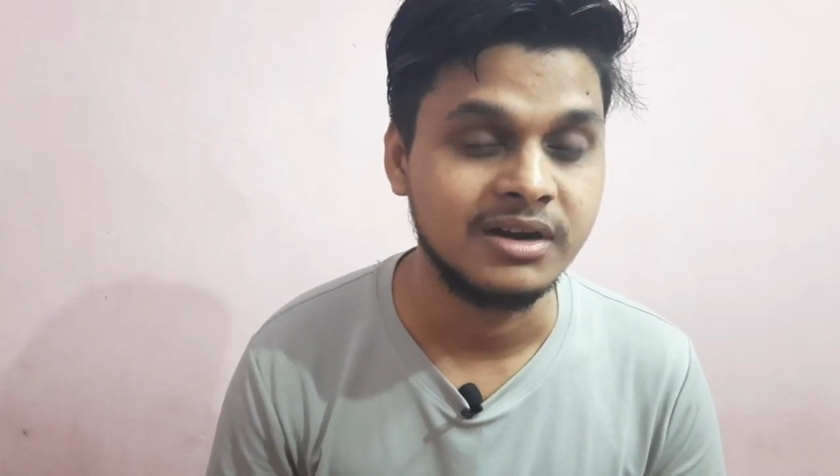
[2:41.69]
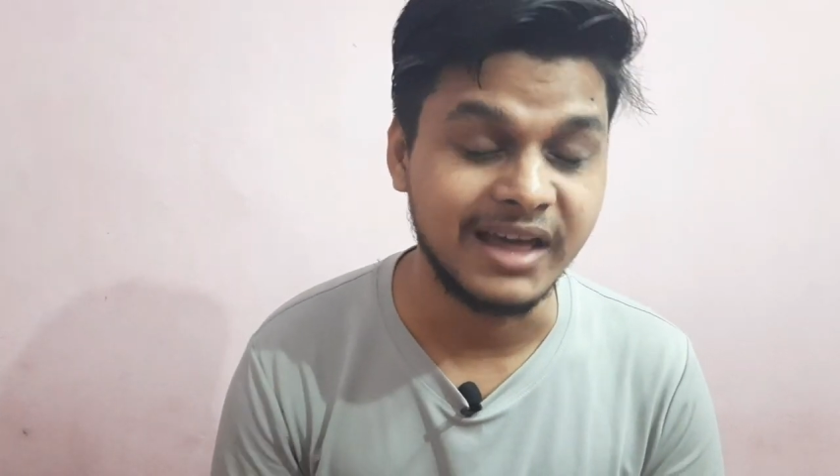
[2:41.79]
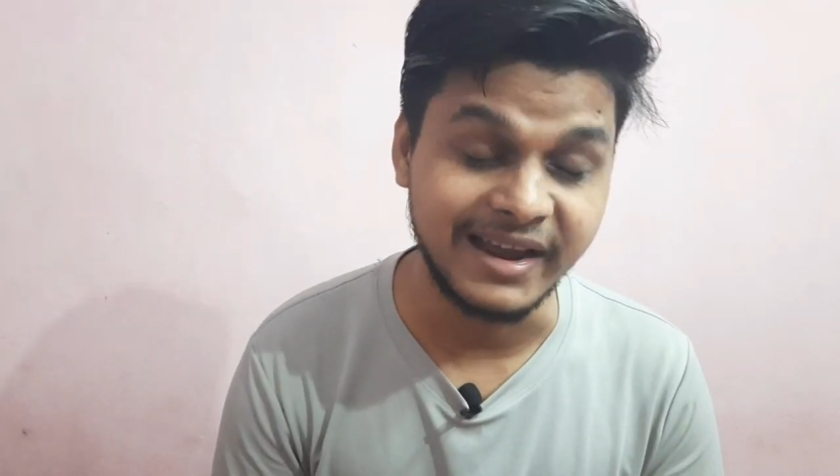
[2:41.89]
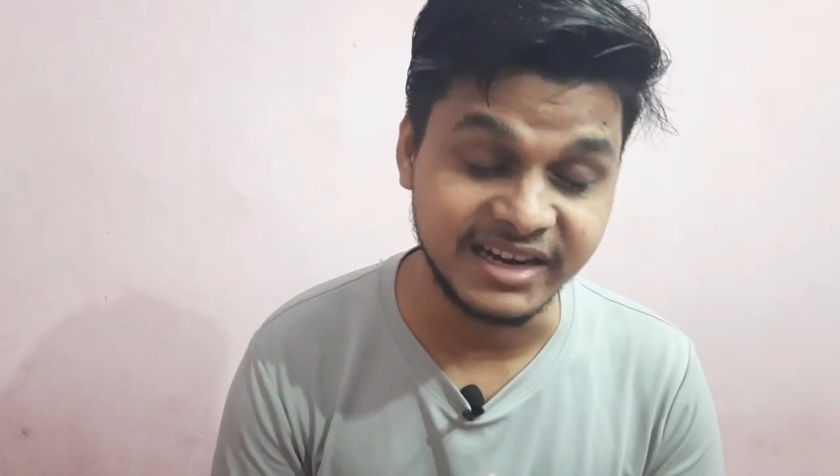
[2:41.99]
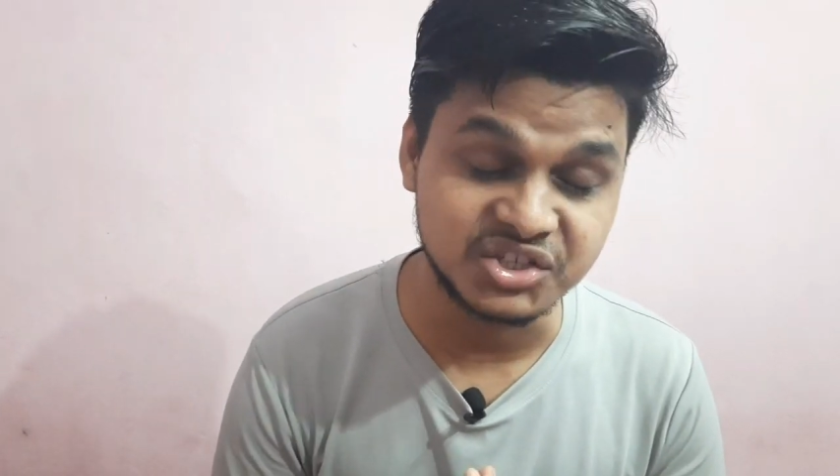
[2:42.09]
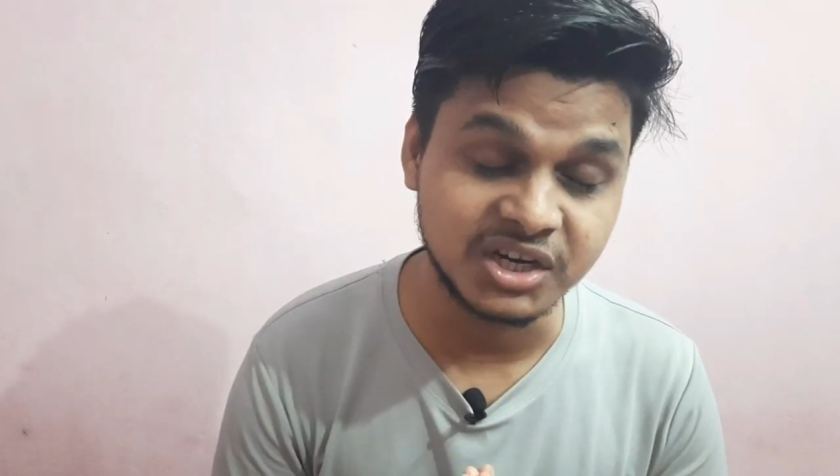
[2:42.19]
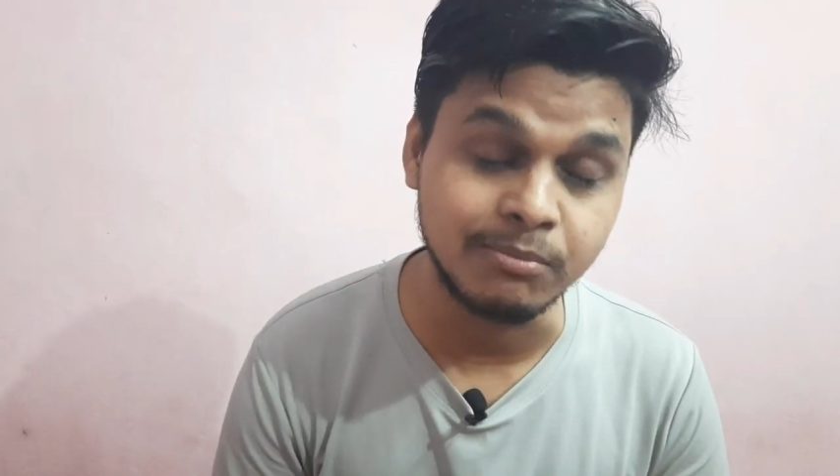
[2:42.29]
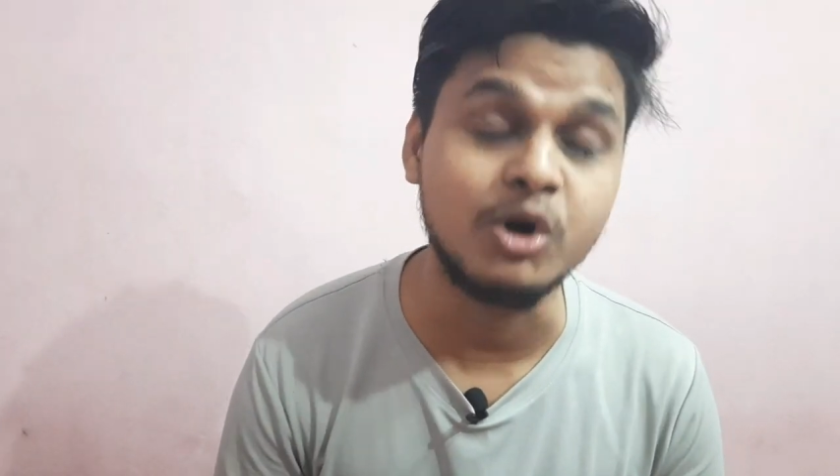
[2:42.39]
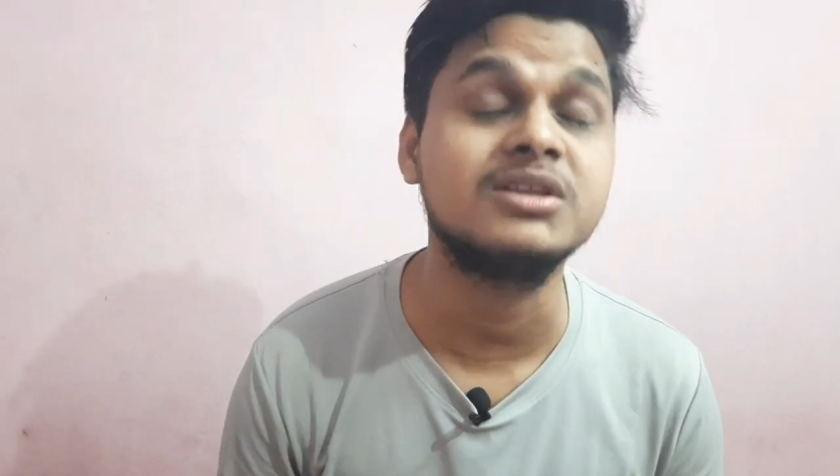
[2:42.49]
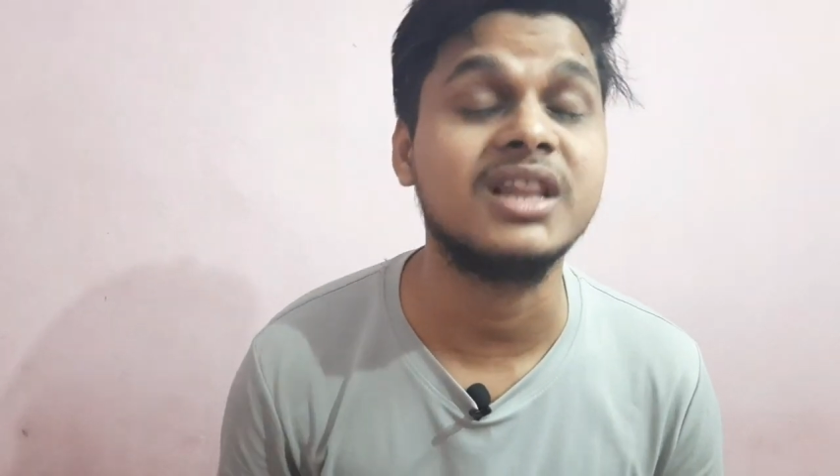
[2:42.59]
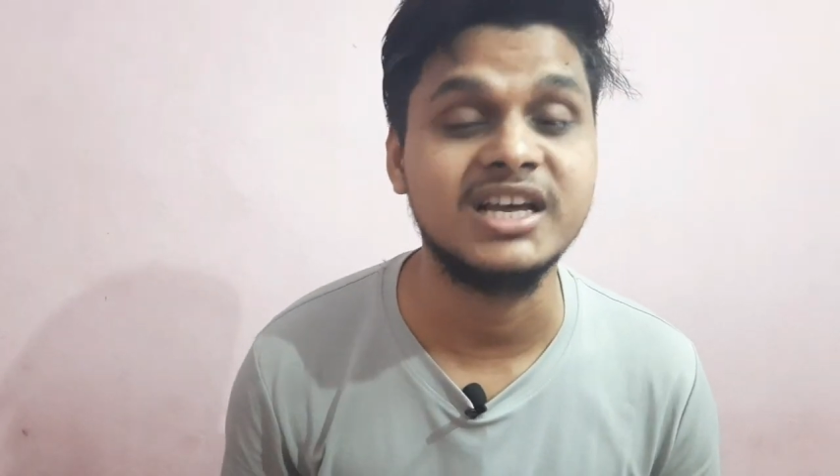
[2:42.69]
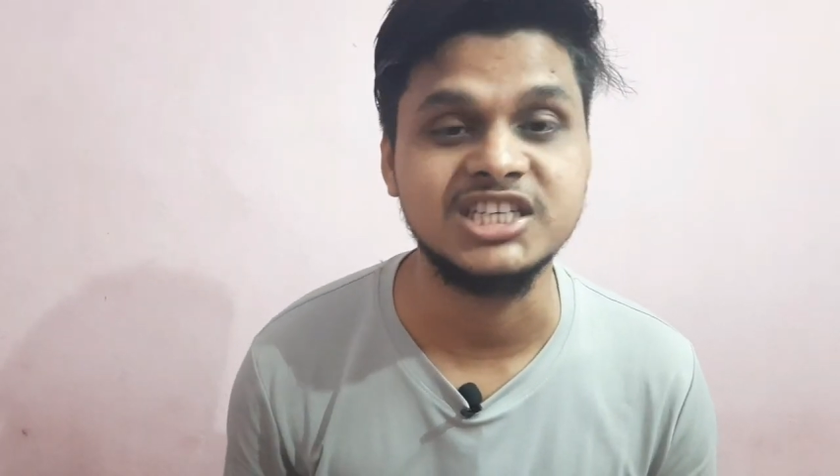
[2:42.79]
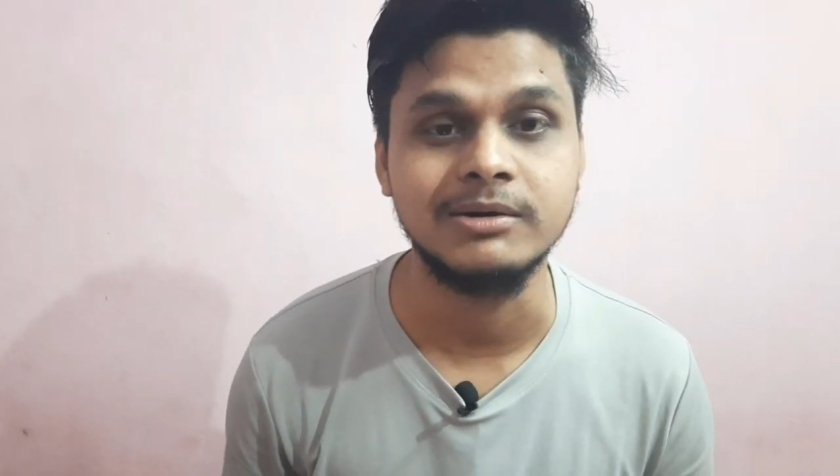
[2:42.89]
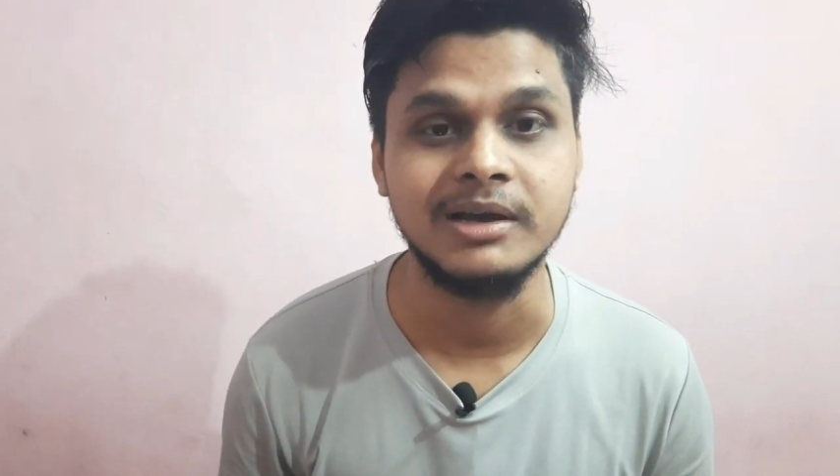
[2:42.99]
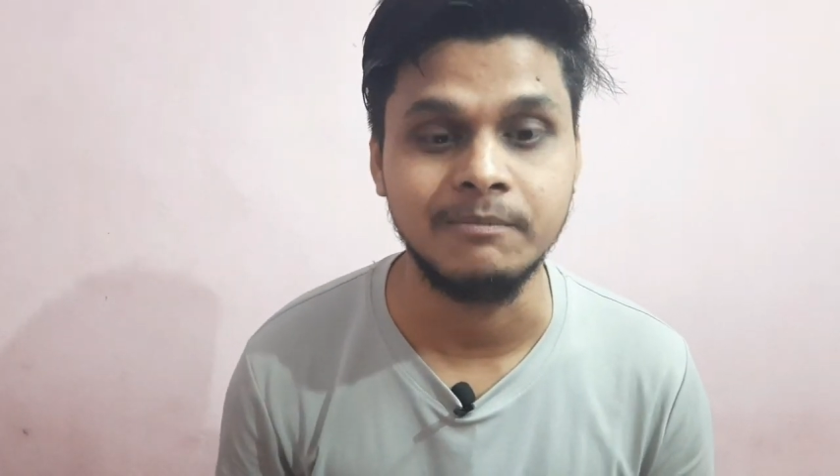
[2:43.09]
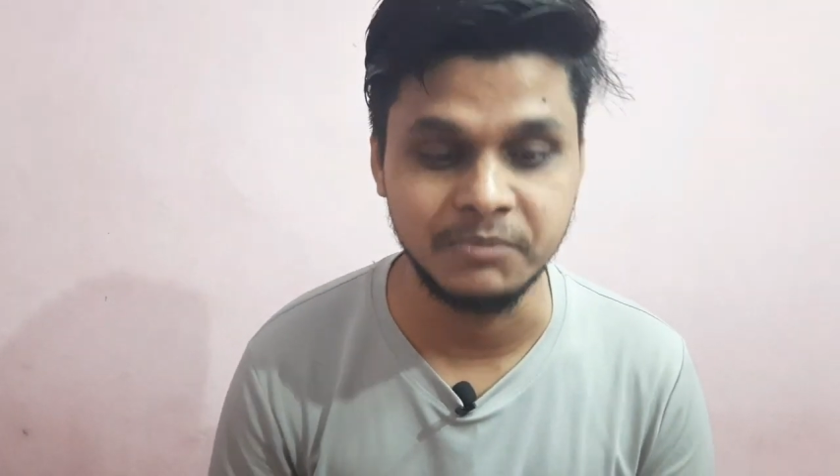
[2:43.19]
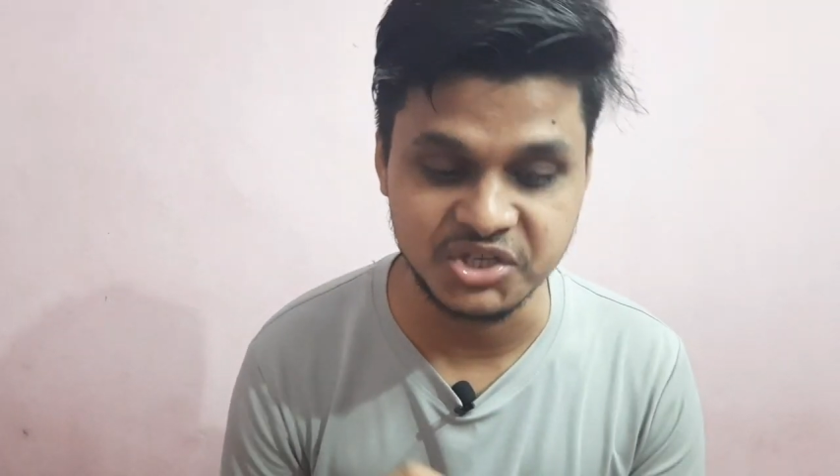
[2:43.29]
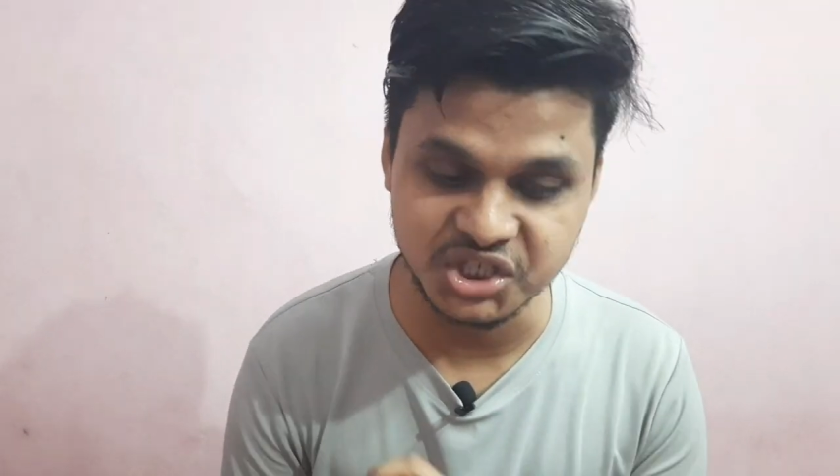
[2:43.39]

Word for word: डायरेक्शन बहुत लाजवाब है बी